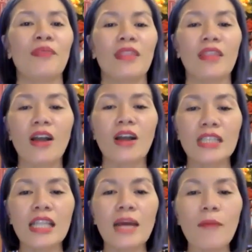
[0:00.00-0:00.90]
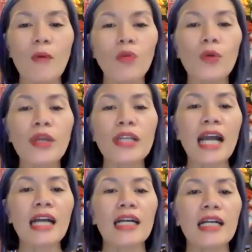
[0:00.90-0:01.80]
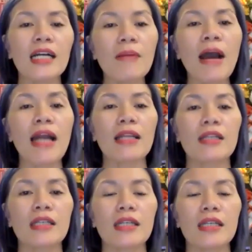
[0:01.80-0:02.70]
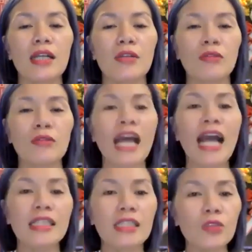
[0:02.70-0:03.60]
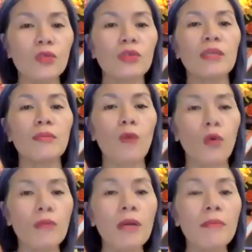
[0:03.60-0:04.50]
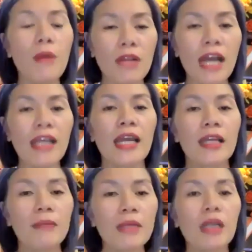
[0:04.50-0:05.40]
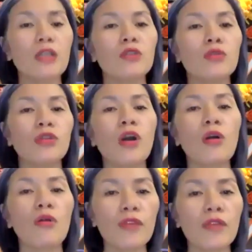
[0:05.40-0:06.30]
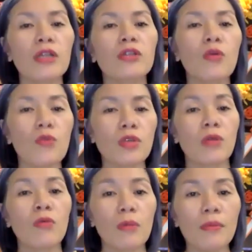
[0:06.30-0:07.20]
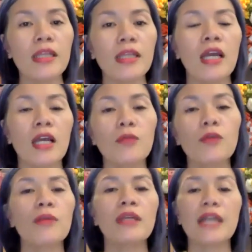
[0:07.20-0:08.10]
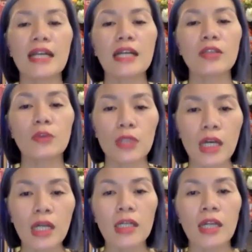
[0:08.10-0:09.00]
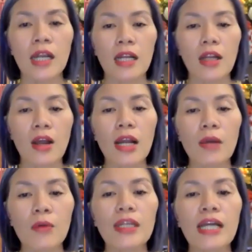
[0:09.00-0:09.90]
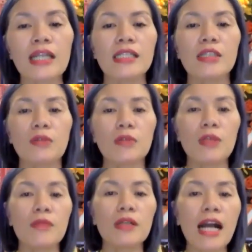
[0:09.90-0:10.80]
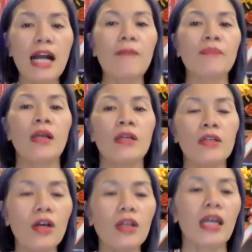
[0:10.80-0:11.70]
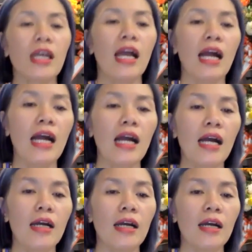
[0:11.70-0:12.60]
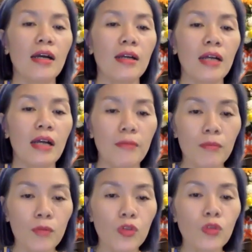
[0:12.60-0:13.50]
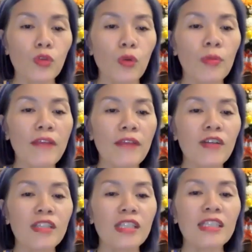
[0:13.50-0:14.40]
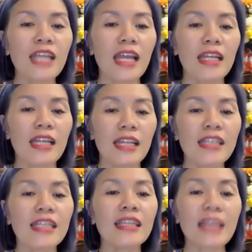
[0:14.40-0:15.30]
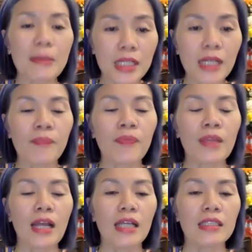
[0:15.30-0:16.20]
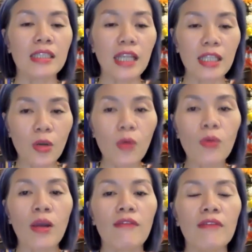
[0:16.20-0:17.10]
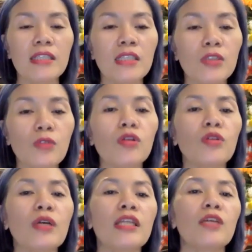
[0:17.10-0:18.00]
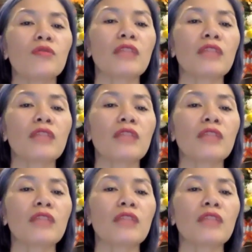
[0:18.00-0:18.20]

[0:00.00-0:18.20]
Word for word: Đó chính là bốn quyền năng cơ bản. À, chúng ta hãy sử dụng những bốn bức mẫu này để mình ứng dụng cho công việc, cho cuộc sống của mình, giúp cho mình ngày càng tốt hơn. Đó là quyền năng kỳ diệu của tiềm thức ha. Rồi, à, à, nội dung tối hôm nay Phương chia sẻ đến đây xin tạm dừng, à, xin kết thúc và xin chúc cho toàn thể chúng